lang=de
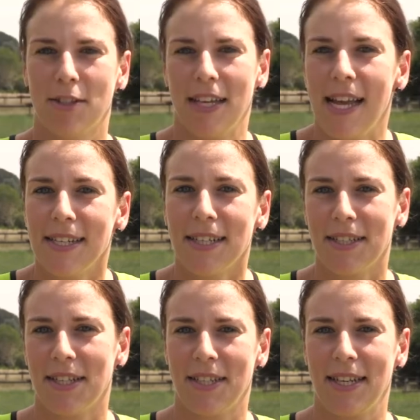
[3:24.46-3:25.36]
auch die Eltern
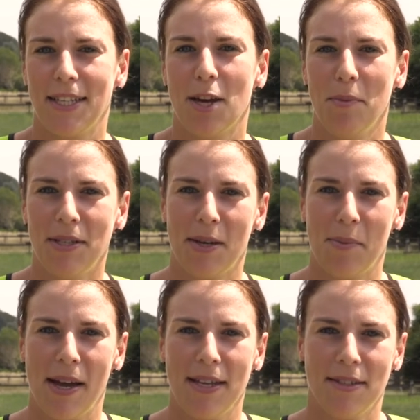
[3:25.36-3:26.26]
tatsächlich auch mit
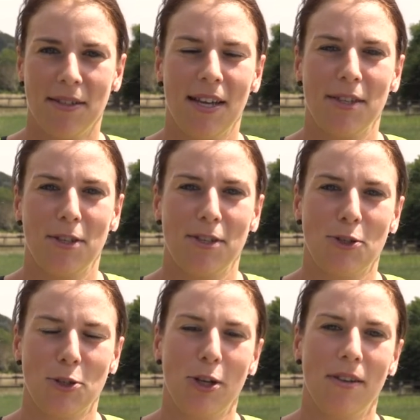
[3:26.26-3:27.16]
dabei sind. Also es
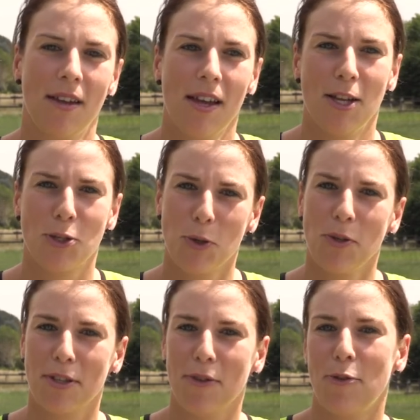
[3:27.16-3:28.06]
ist schon ein
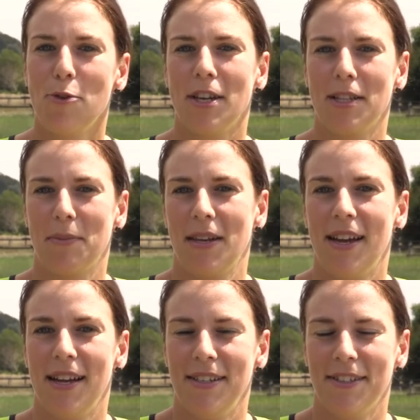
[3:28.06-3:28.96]
schönes Gefühl, dass man
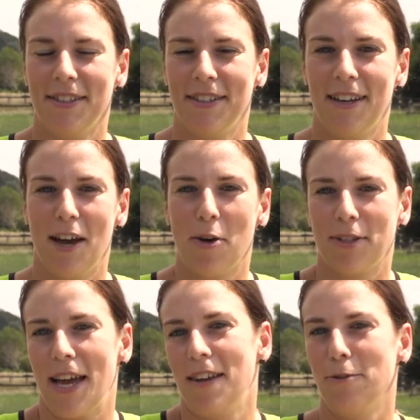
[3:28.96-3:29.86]
halt äh, auch
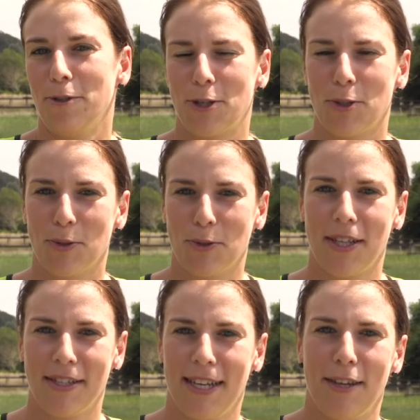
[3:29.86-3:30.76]
da eine Unterstützung
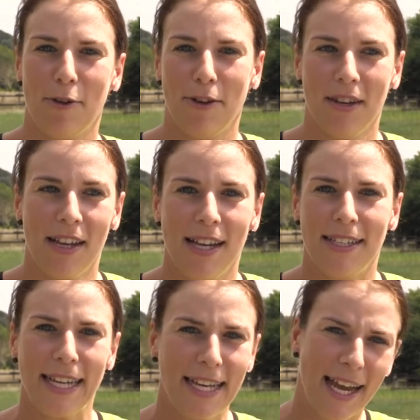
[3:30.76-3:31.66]
tatsächlich von
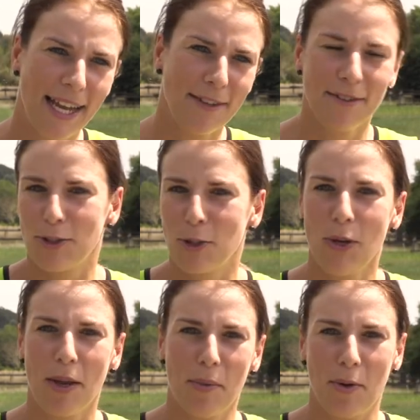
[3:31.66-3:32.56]
den kleinen
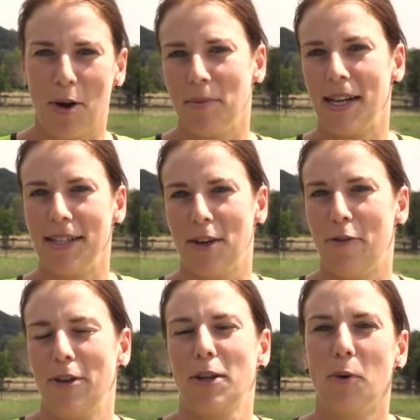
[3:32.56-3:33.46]
Schülern bekommt, als auch
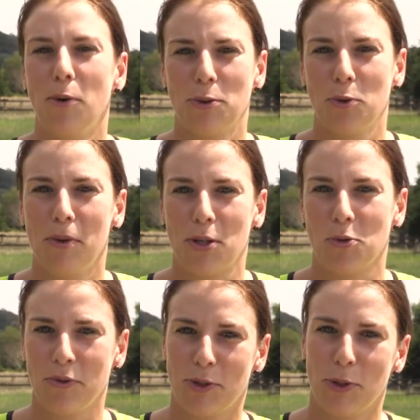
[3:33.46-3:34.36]
von den großen
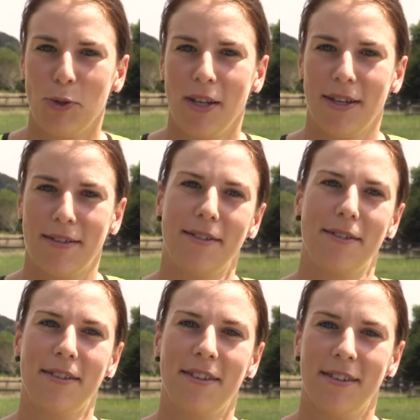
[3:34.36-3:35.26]
Oberstufenschülern. Das
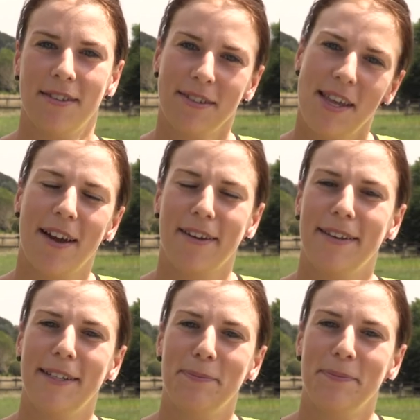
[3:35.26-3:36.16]
ist äh, sehr
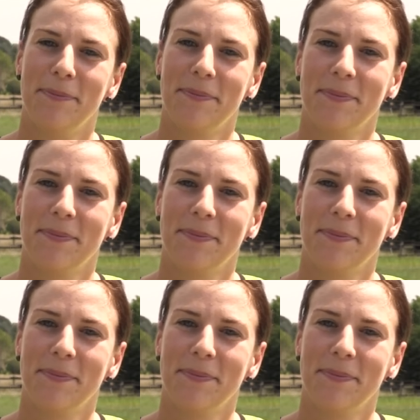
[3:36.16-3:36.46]
angenehm.